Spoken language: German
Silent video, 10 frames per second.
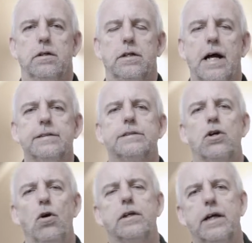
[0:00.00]
Ganz
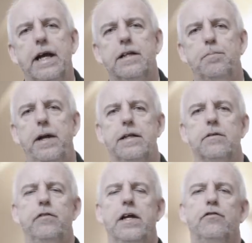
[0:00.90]
konkret
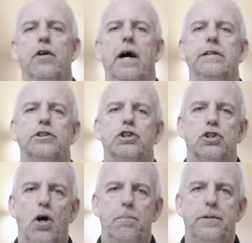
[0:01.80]
beten wir für einen
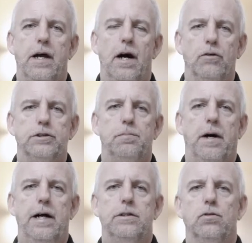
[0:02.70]
Stopp der
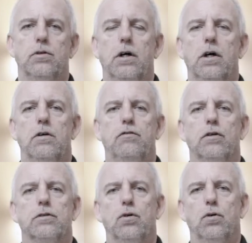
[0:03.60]
Ausbreitung
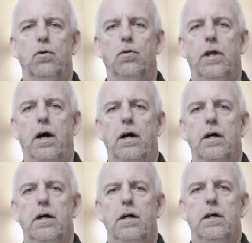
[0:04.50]
von Corona,
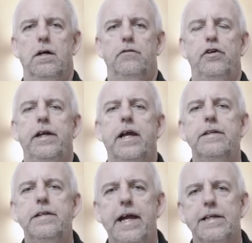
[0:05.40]
für die
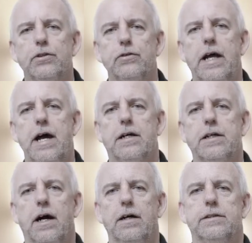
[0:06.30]
Genesung der
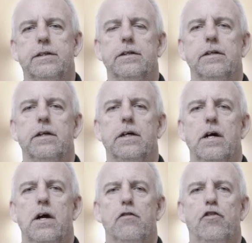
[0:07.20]
Erkrankten,
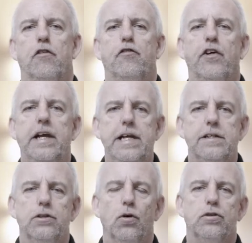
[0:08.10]
für
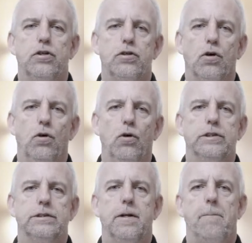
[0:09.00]
Frieden und
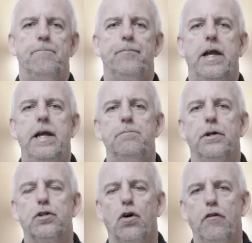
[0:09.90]
Trost in
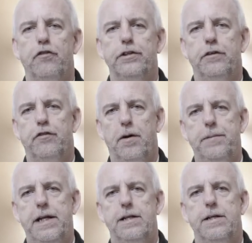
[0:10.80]
betroffenen
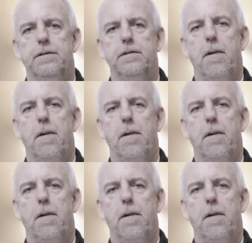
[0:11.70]
Familien,